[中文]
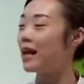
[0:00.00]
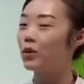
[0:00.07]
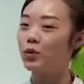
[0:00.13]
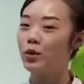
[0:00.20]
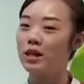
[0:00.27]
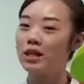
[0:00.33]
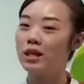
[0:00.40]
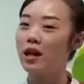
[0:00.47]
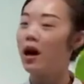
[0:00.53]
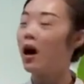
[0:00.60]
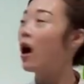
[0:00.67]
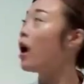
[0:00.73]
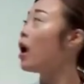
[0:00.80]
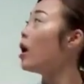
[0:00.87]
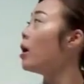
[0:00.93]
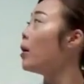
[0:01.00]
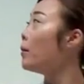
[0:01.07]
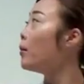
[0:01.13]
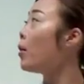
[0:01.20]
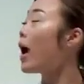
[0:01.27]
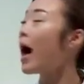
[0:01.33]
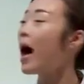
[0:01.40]
再来读一次
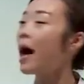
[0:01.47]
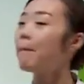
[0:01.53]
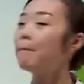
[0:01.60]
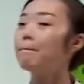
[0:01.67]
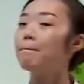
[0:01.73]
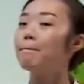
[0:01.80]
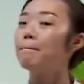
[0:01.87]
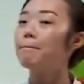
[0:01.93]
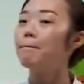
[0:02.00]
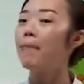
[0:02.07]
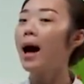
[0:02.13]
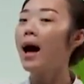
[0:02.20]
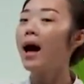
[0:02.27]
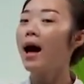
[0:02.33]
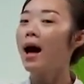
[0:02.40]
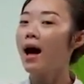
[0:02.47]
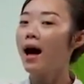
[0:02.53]
b a 八